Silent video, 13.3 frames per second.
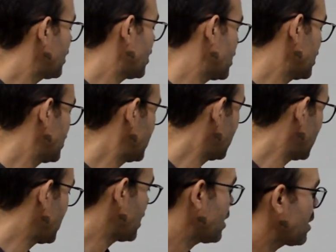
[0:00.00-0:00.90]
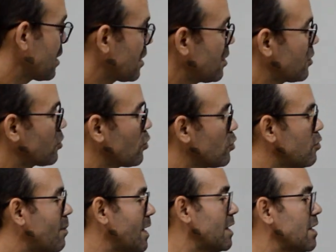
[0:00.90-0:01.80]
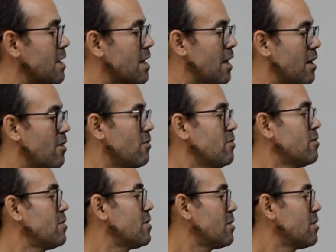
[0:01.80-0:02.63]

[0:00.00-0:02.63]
Então a gente tem todo o material